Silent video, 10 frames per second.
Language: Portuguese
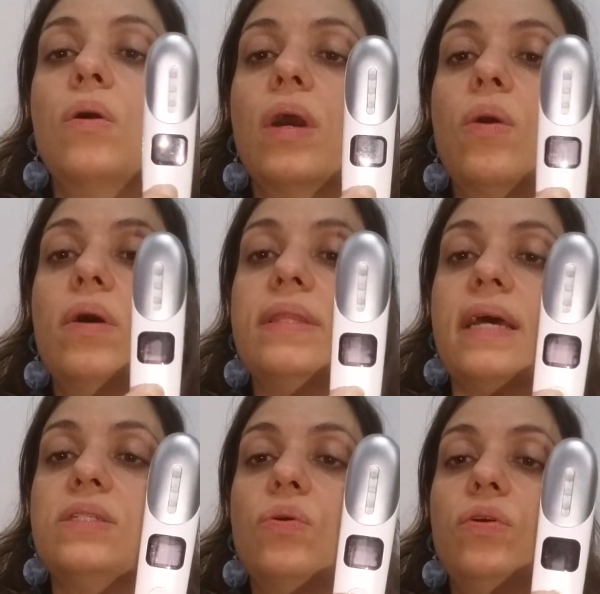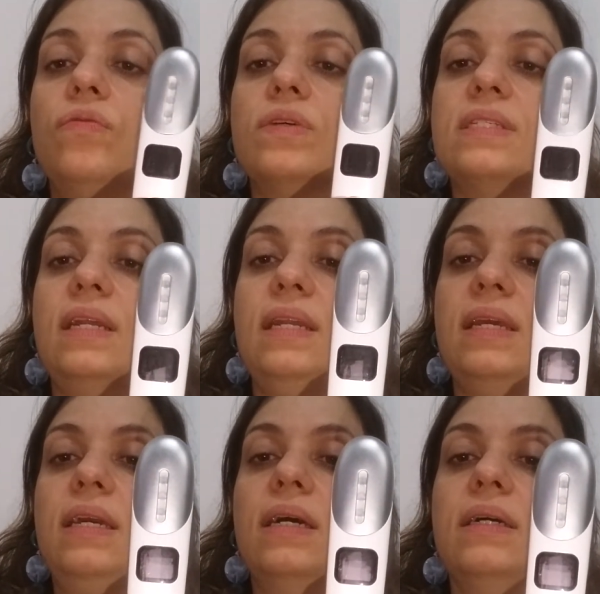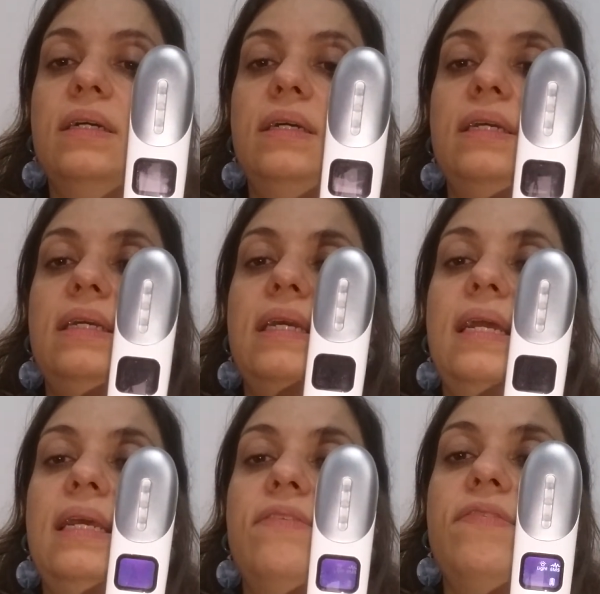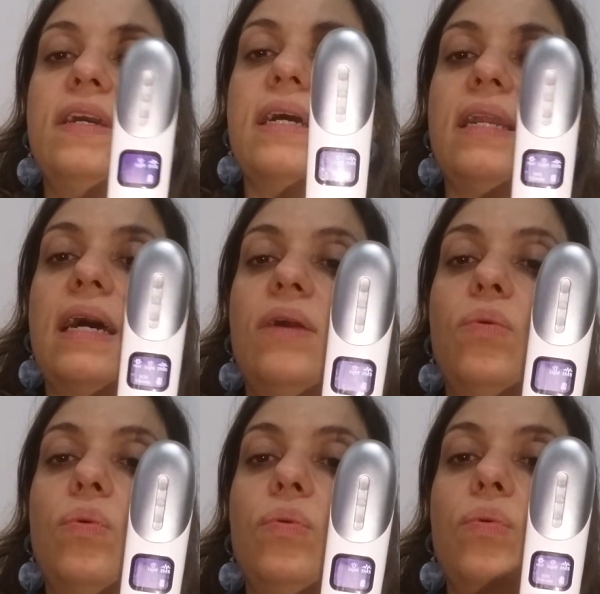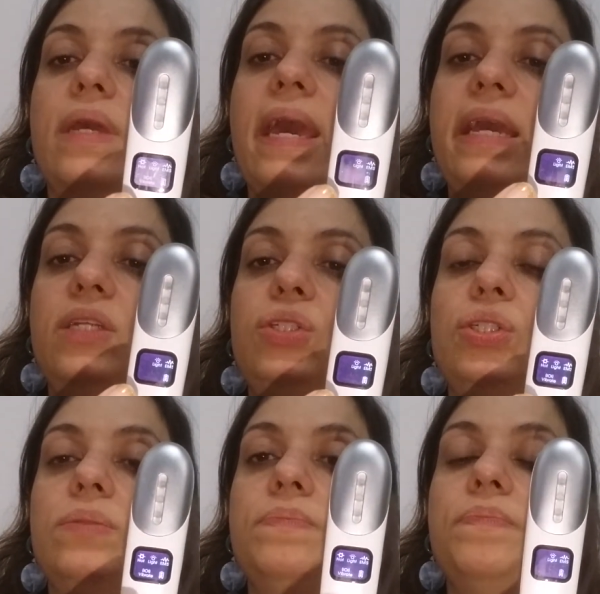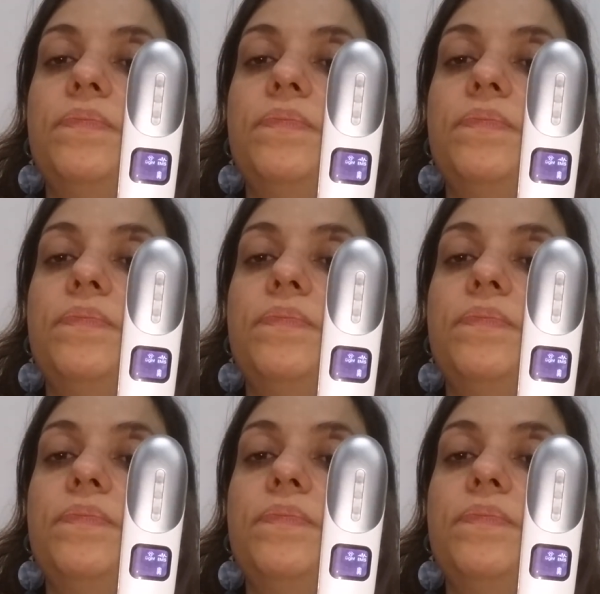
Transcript: O que acontece? Quando você liga e ele fica na, no, no quente,